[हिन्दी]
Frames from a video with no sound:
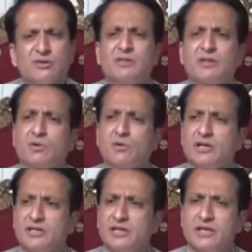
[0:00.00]
तब्दील
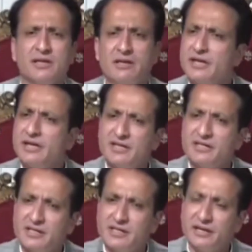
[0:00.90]
होना चाहिए लेकिन
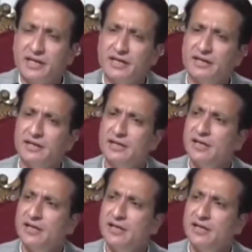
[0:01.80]
इससे ज्यादा नहीं